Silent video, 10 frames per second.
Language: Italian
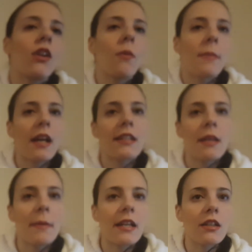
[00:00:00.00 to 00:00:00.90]
le ho
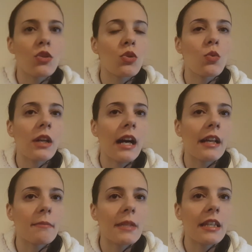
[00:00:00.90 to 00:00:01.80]
prese per
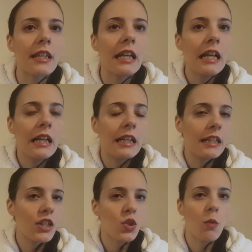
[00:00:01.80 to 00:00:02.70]
struccarmi eh,
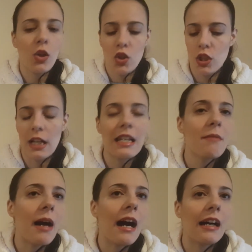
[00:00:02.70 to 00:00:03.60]
gli swatch
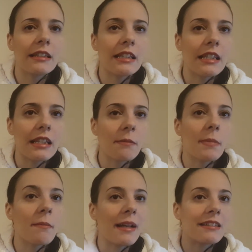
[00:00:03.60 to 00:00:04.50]
dalle mani,
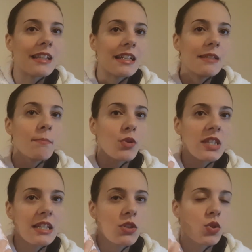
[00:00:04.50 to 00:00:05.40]
per metterli in
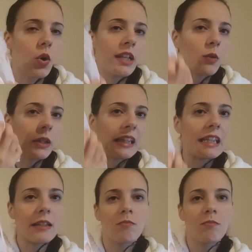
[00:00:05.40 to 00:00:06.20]
postazione, quindi